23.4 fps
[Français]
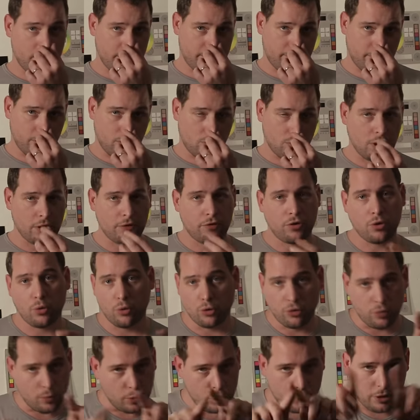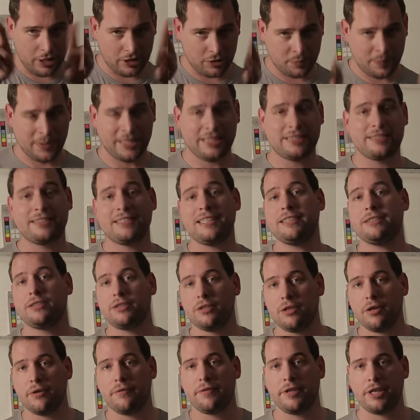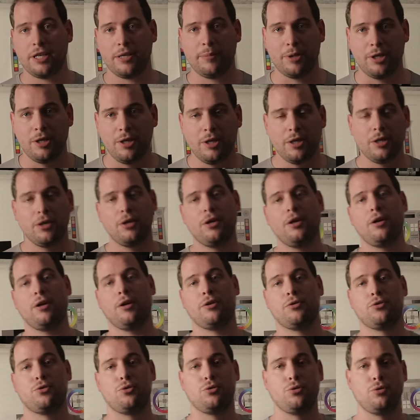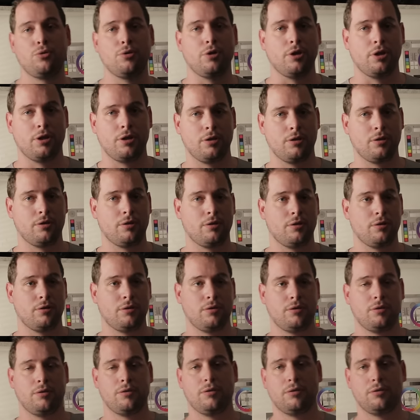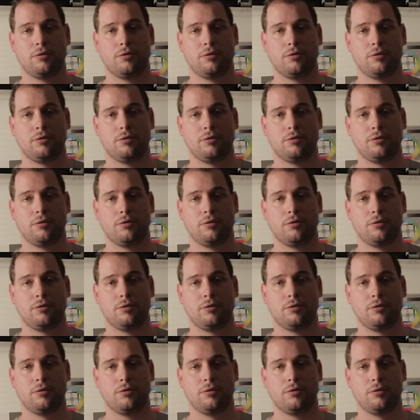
c'est quoi C'est grosso modo l'aspect 16 neuvième euh, du euh,